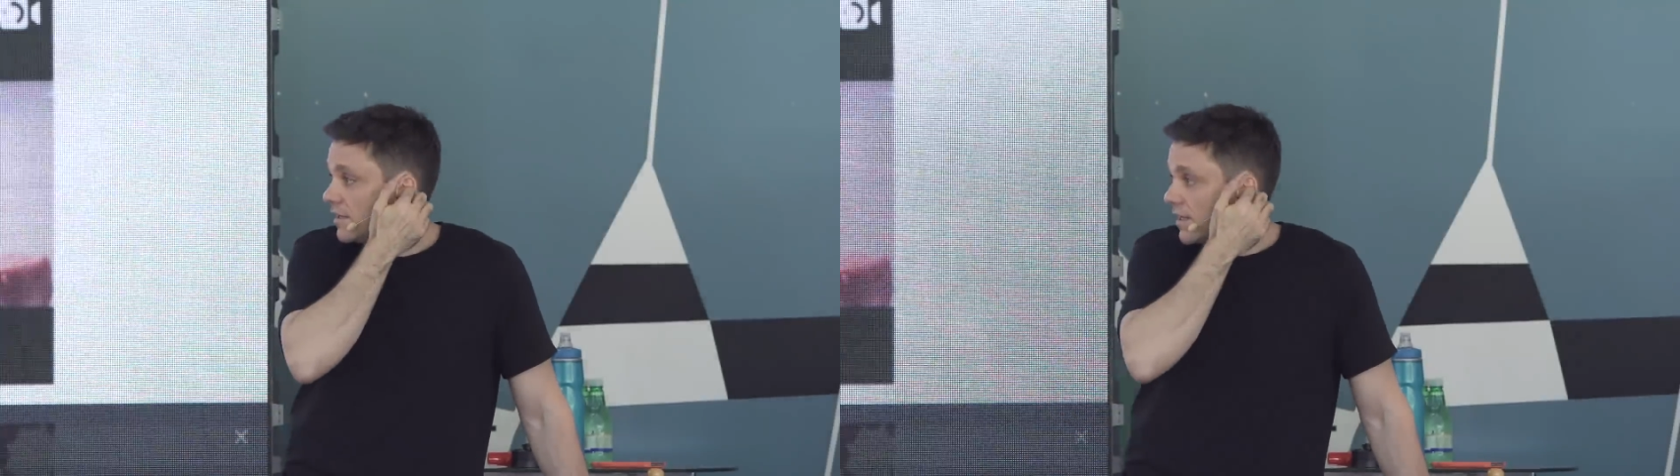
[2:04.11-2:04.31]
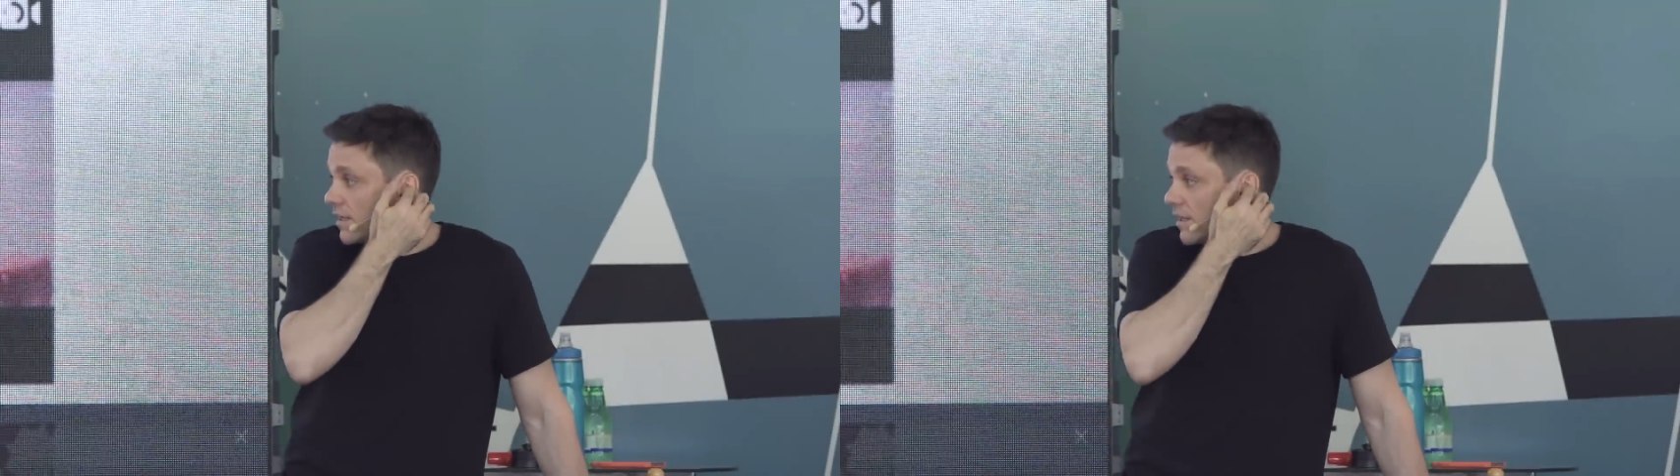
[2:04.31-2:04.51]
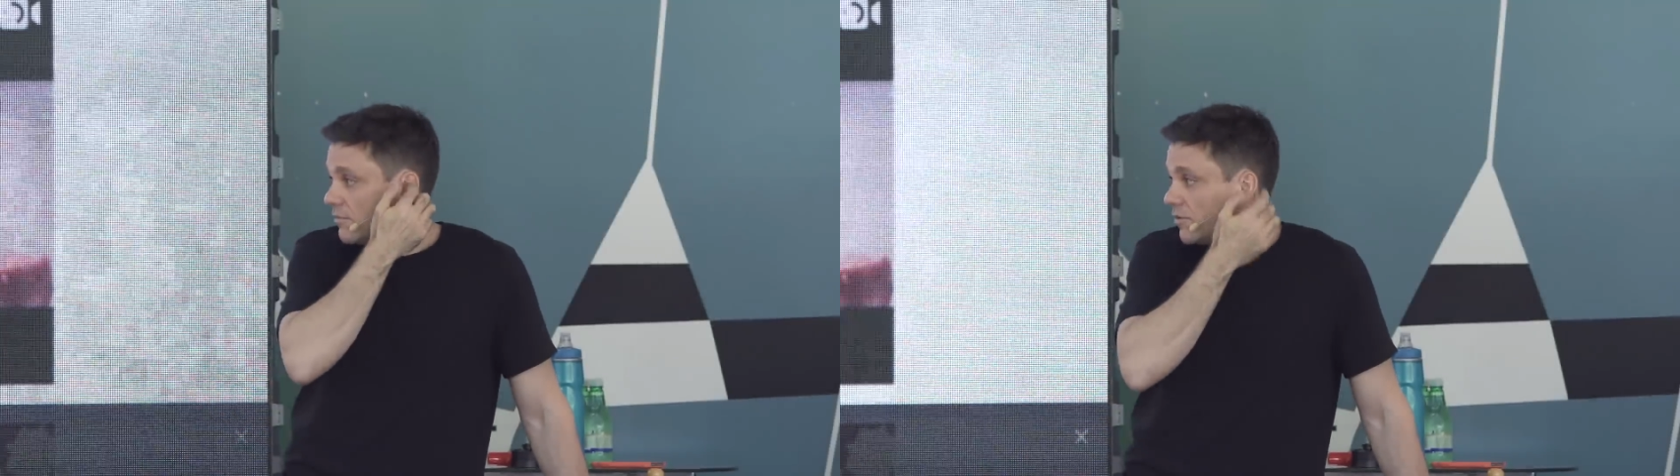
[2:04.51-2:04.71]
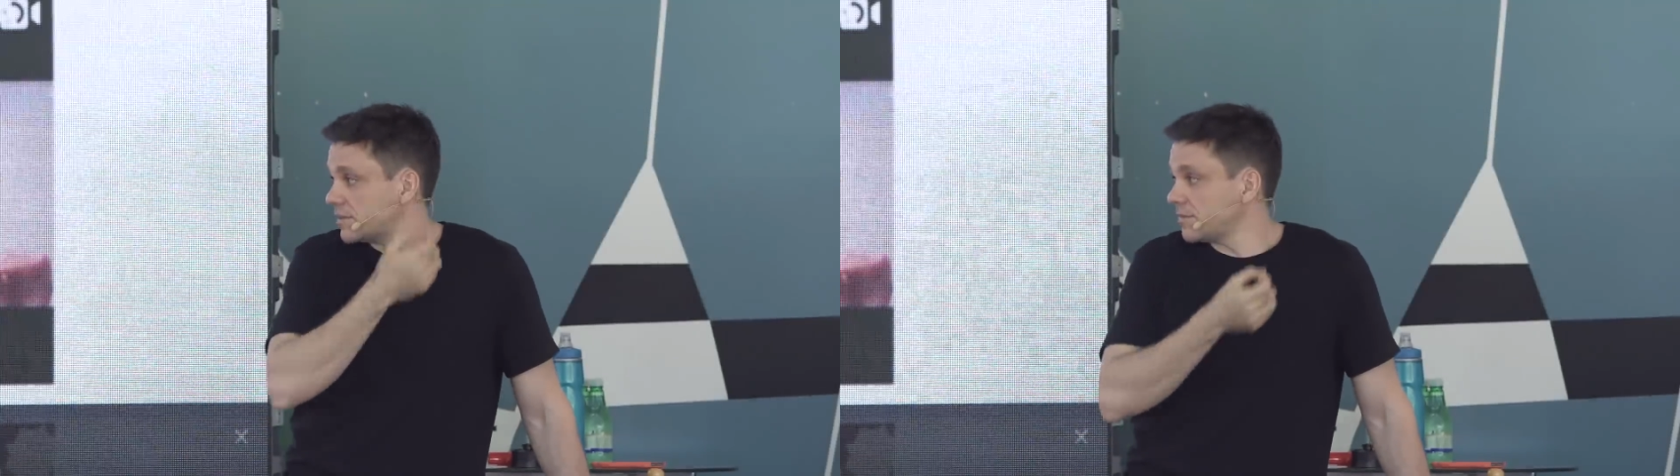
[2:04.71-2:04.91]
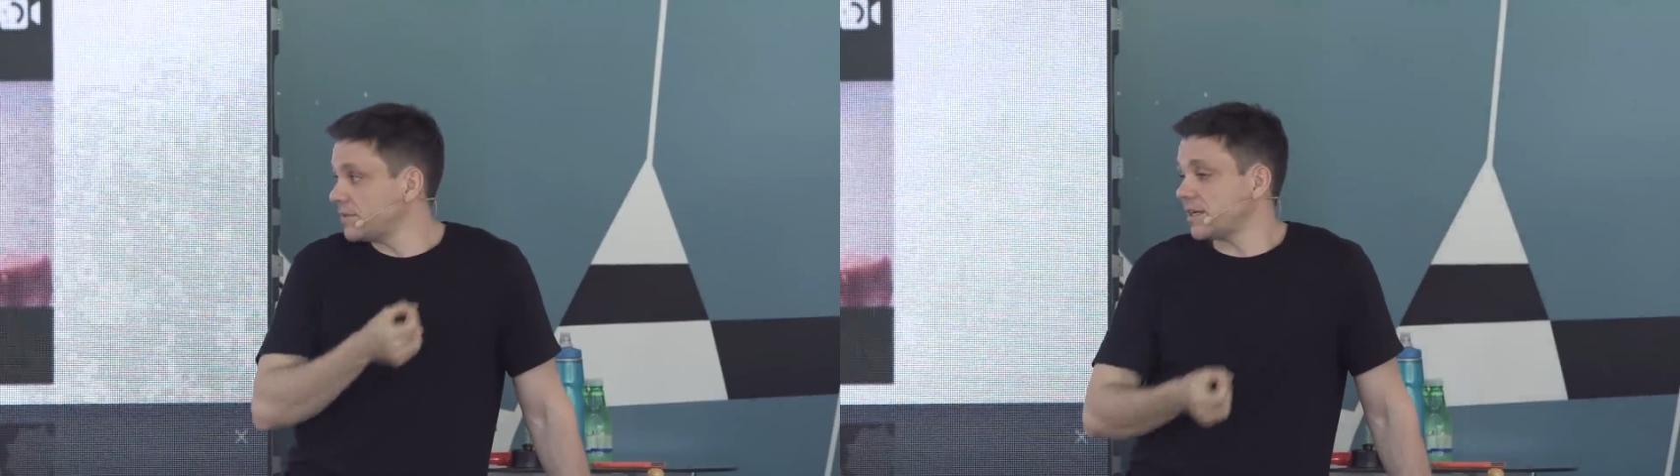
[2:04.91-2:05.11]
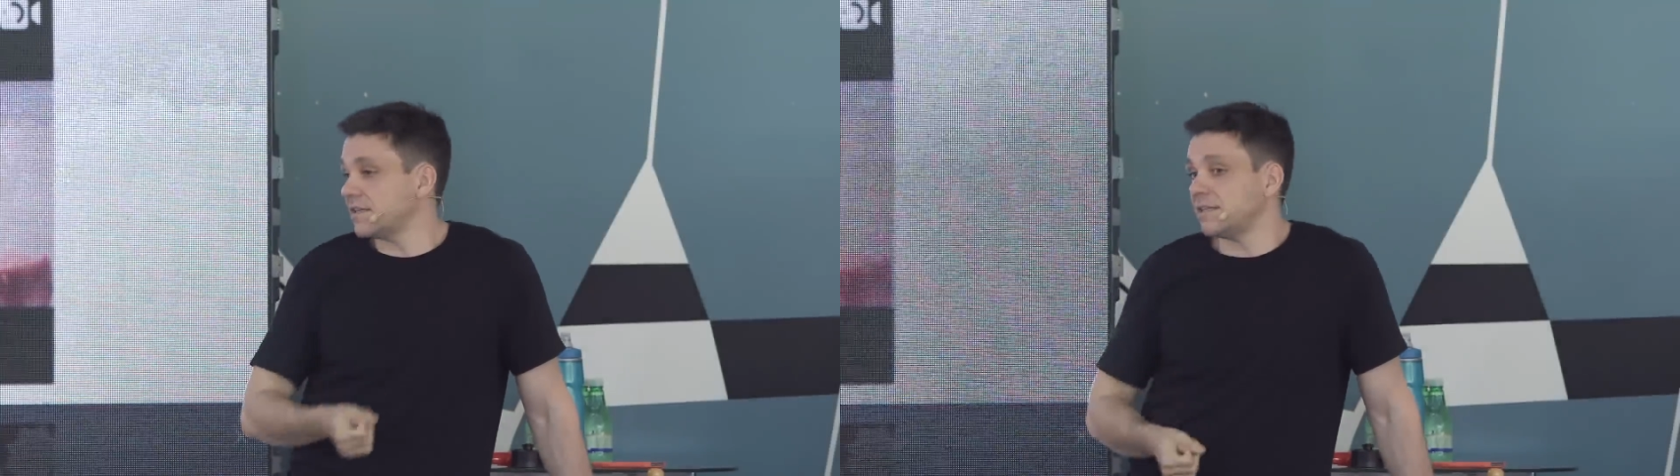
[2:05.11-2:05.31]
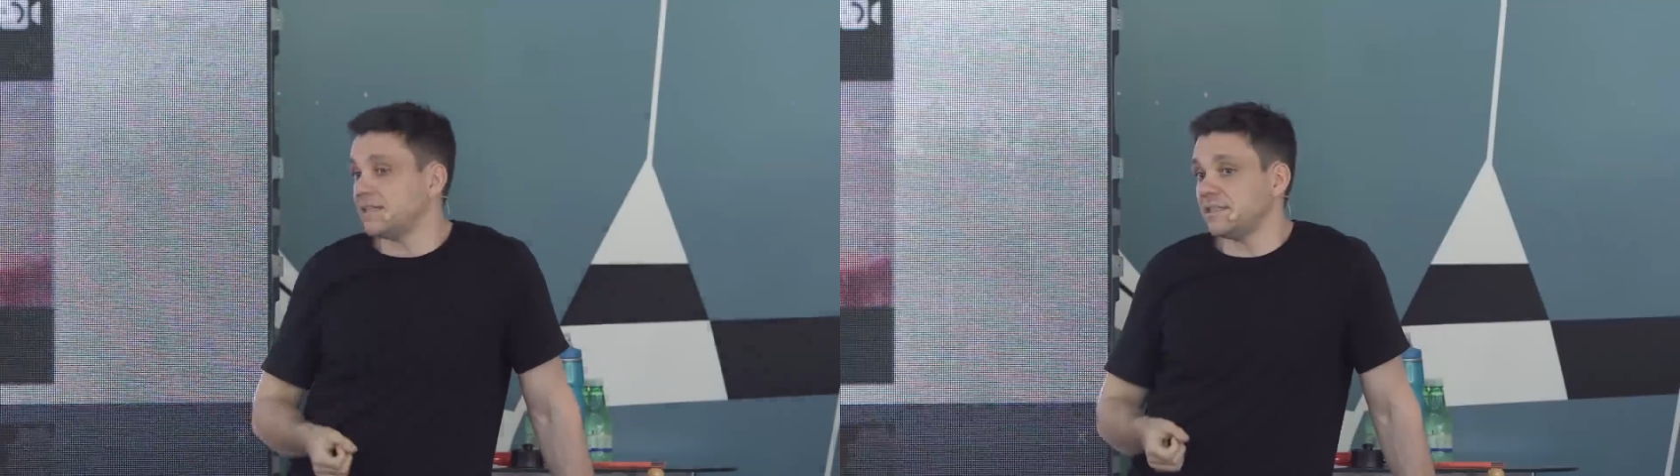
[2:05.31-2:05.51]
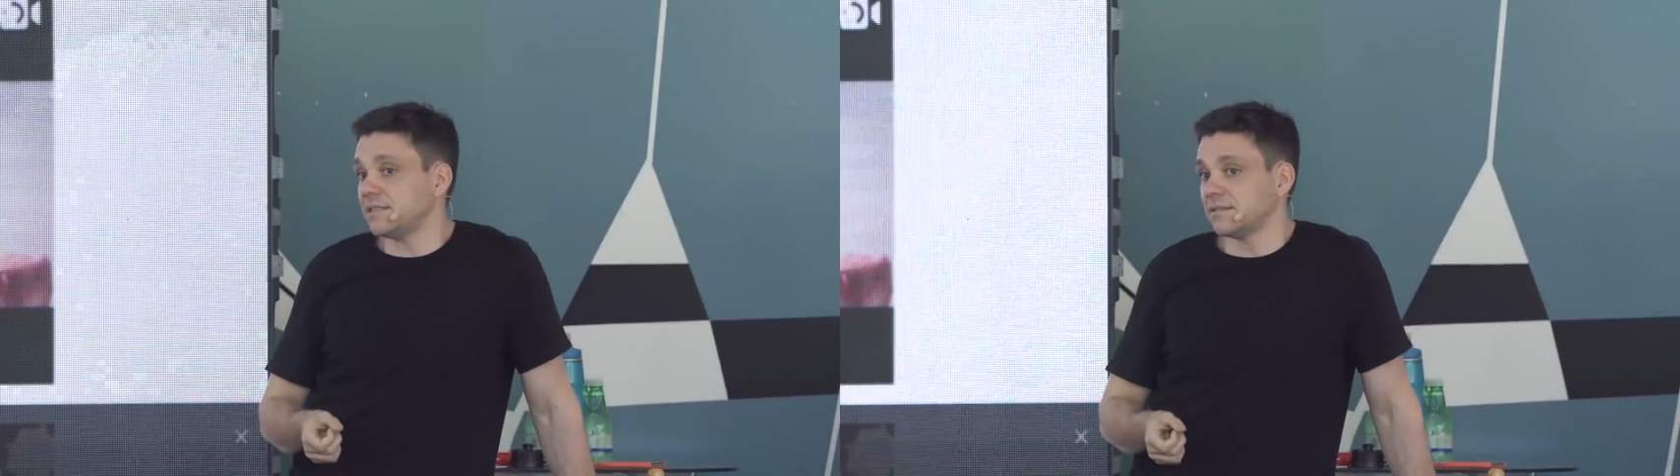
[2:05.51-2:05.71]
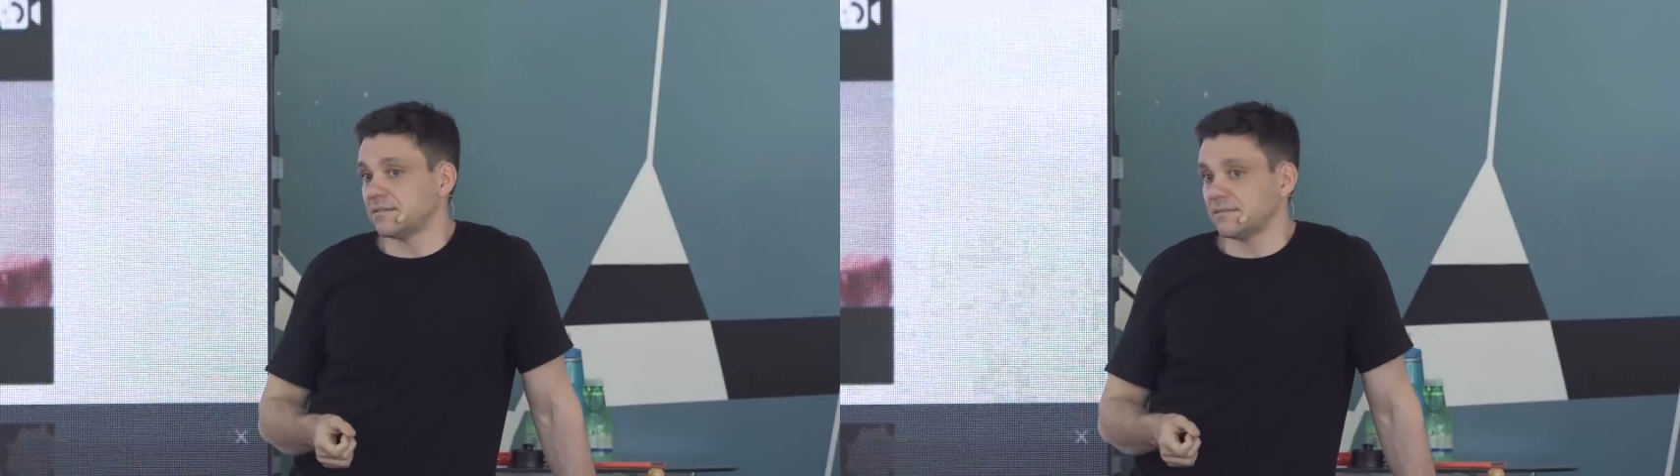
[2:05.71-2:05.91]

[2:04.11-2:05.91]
Acabou essa brincadeirinha.